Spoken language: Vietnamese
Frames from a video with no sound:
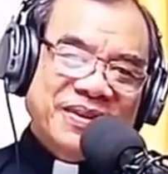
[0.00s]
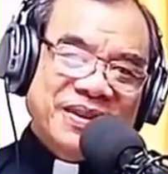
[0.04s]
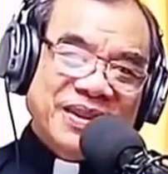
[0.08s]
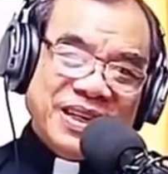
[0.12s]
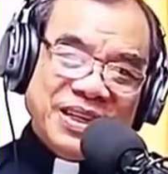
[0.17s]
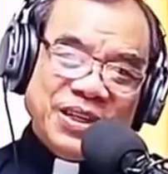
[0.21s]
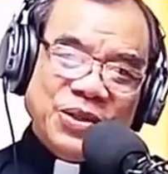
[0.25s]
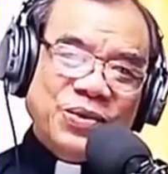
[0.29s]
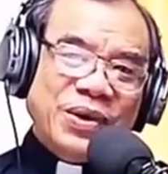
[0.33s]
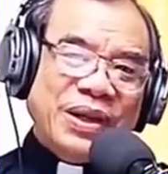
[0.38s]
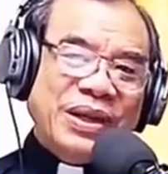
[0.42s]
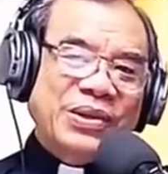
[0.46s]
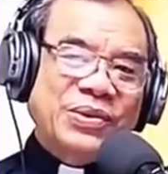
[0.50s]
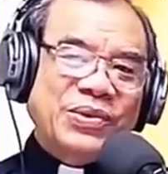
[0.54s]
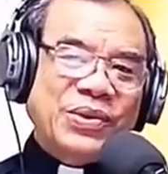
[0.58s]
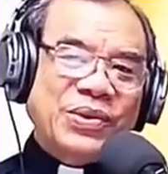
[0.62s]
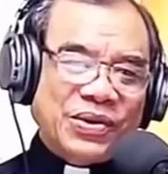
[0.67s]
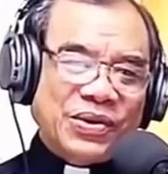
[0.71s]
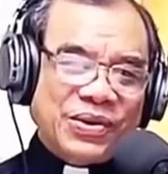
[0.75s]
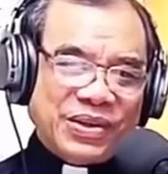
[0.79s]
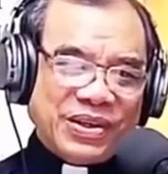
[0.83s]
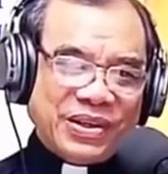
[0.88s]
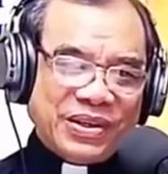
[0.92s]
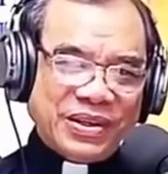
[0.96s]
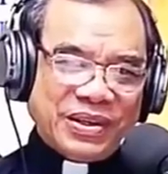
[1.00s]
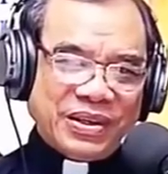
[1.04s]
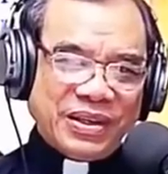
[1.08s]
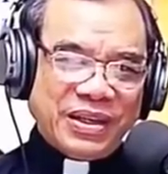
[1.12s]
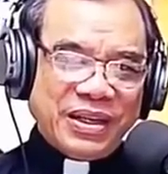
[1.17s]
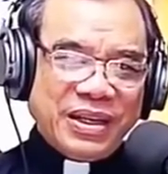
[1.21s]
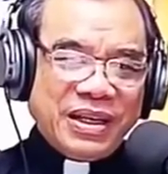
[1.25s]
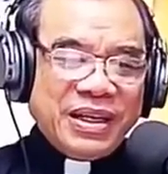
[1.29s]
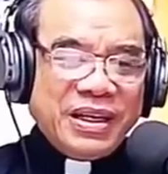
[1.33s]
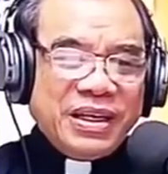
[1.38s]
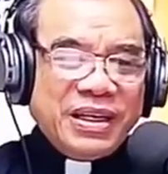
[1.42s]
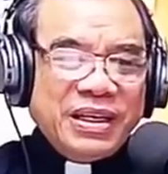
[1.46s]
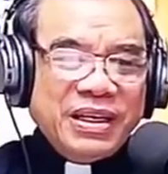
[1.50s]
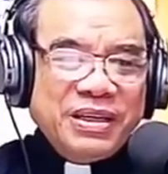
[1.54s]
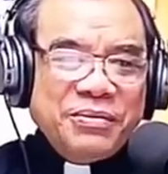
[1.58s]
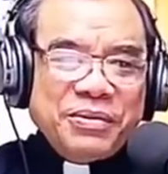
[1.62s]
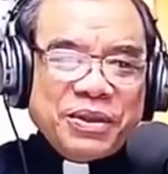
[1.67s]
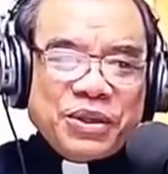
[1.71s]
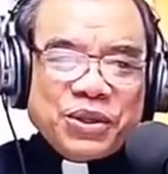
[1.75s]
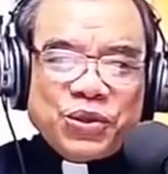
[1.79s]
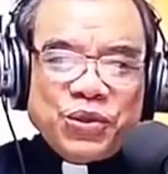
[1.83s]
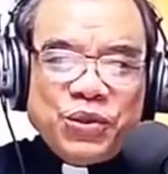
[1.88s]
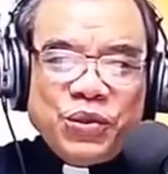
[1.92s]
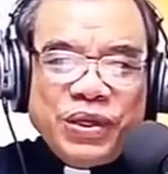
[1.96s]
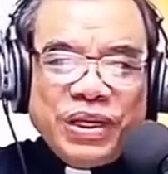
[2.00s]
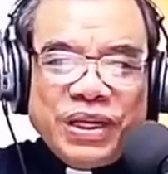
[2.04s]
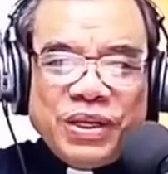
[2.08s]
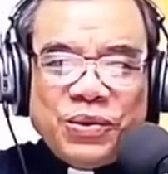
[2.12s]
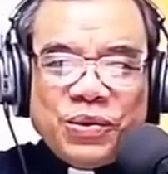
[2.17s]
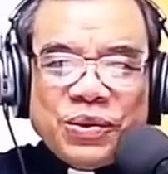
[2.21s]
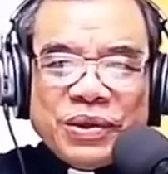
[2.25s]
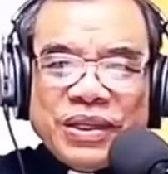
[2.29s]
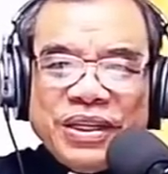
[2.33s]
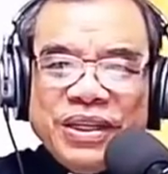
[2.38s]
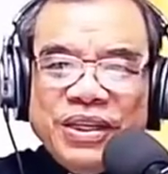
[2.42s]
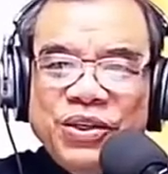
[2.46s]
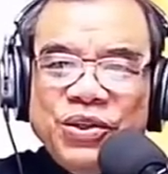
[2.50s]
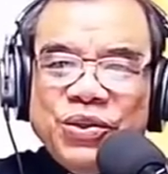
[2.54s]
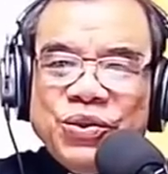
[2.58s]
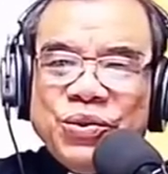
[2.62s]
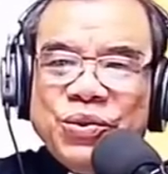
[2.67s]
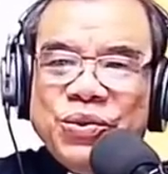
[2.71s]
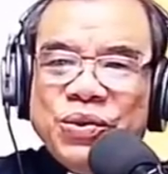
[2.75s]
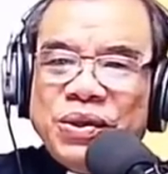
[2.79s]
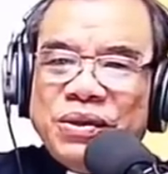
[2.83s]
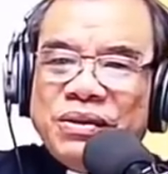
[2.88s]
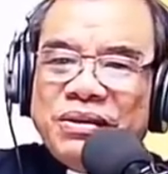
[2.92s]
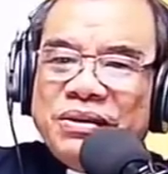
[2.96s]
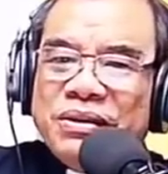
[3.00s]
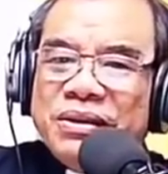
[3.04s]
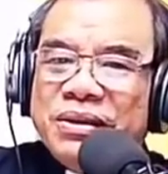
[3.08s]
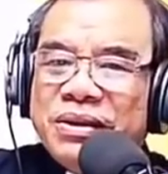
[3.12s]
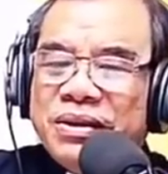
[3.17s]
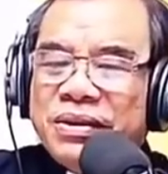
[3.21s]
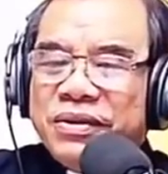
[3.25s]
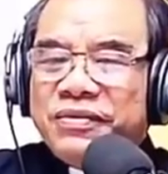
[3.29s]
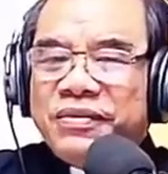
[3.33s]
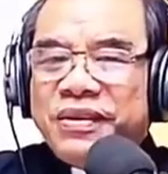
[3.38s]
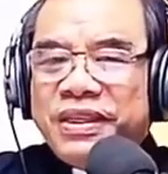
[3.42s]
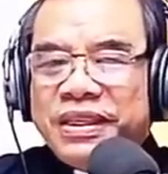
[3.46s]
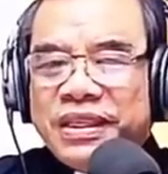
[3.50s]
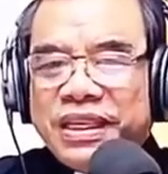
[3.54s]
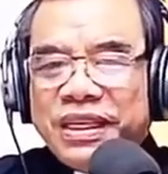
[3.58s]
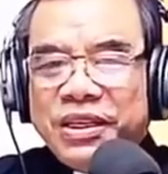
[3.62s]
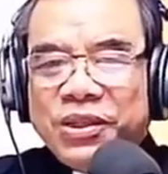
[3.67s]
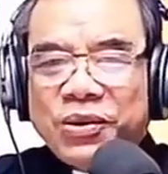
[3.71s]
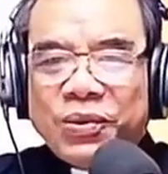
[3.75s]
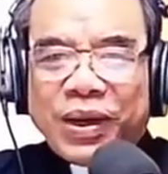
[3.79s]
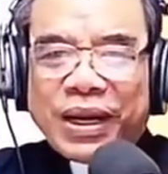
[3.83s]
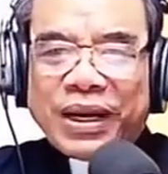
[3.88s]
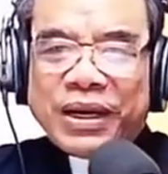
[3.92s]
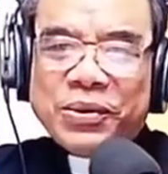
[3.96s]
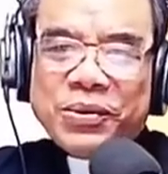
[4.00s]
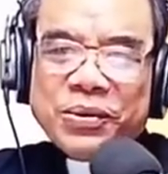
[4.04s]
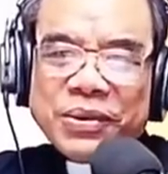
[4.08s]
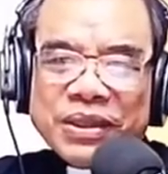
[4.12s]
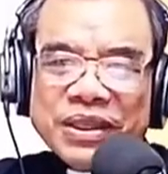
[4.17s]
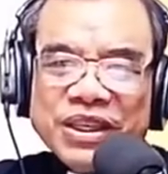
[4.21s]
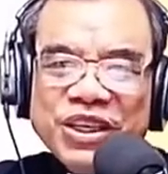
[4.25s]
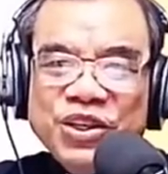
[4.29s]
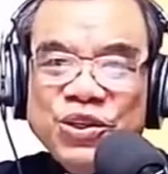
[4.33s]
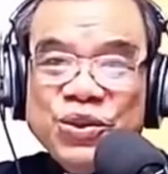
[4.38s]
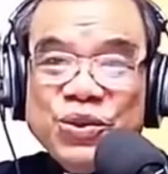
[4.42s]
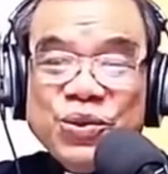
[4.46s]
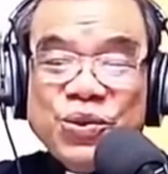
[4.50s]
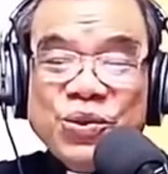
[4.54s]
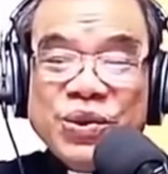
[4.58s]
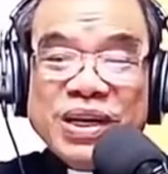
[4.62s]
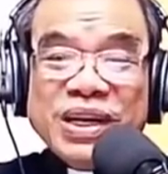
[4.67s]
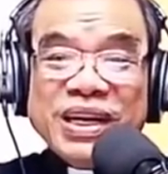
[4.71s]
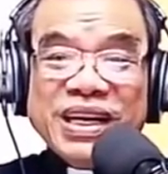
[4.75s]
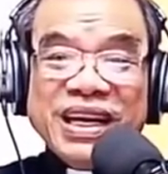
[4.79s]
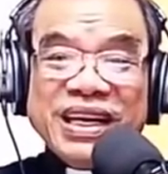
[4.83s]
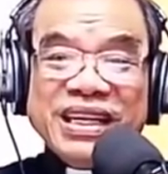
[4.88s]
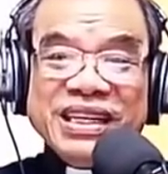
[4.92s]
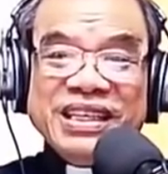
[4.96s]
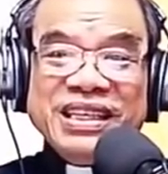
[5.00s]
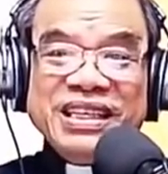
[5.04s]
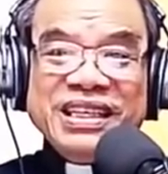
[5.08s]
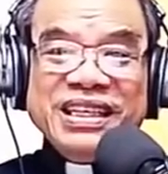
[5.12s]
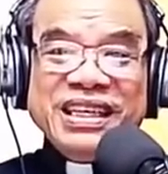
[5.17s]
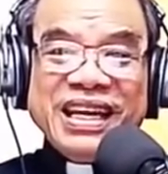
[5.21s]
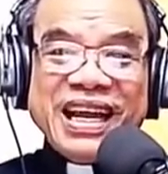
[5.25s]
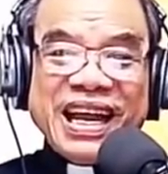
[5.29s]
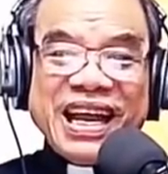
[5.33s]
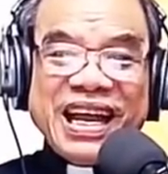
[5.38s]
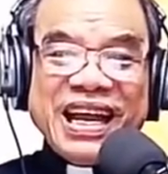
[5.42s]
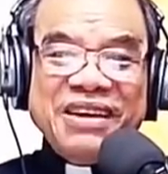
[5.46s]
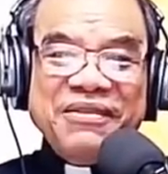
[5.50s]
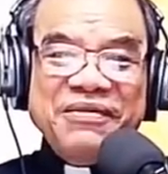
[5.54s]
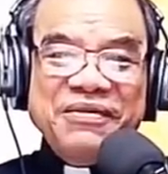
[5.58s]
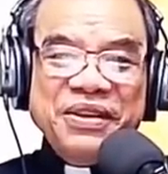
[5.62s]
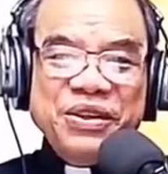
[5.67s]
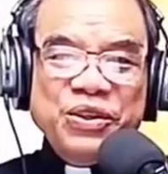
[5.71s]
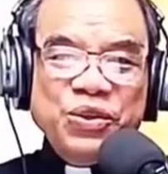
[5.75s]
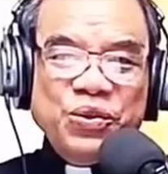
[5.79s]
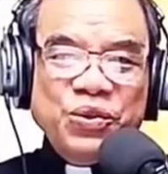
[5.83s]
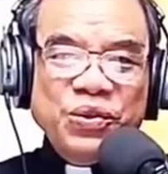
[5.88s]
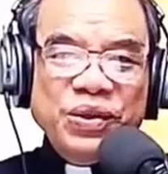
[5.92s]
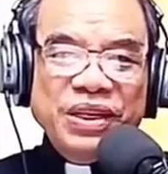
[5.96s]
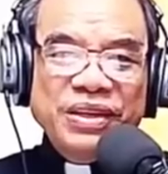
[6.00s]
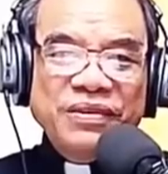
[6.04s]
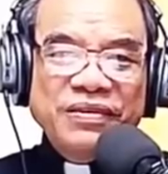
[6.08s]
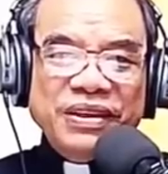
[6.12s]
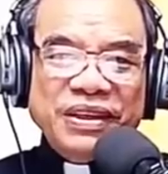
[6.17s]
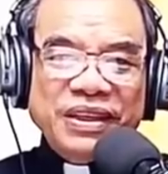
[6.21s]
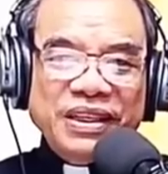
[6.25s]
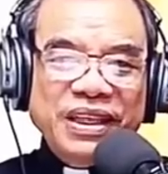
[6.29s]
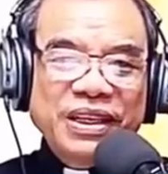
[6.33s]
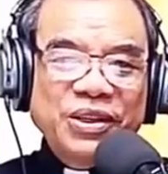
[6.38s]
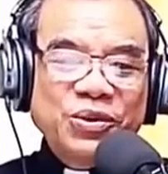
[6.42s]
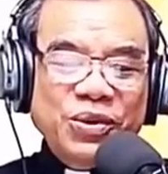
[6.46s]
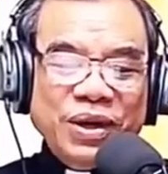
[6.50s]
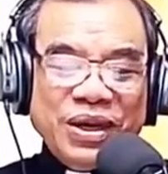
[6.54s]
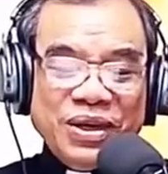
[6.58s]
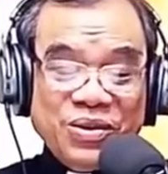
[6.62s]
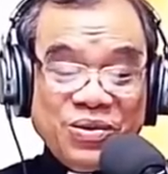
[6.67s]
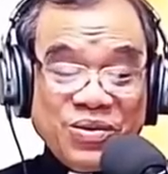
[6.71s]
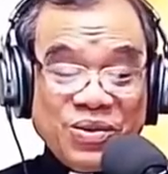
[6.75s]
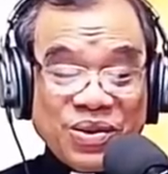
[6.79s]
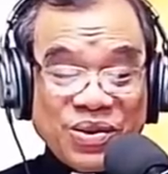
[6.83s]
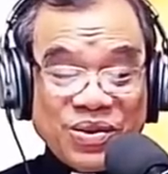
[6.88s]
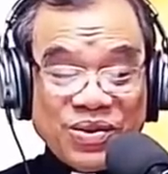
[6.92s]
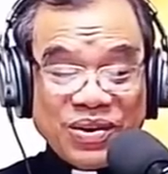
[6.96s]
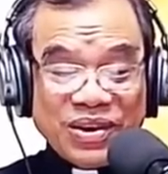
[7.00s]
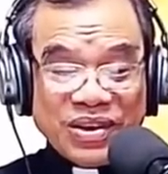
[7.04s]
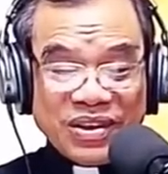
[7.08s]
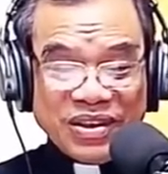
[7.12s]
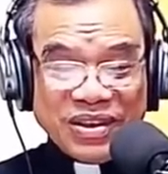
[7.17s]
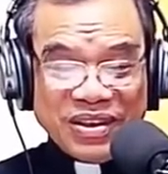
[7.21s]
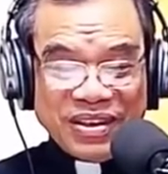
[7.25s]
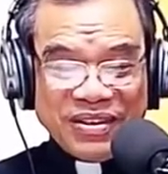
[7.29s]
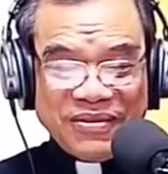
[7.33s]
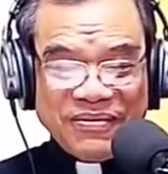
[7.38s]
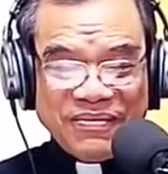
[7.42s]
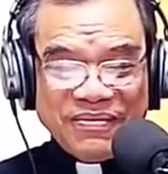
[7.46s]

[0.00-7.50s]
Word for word: tính toán con người nhưng mà suy nghĩ của thiên chúa với tính toán của thiên chúa khác xa với suy nghĩ và tính toán của con người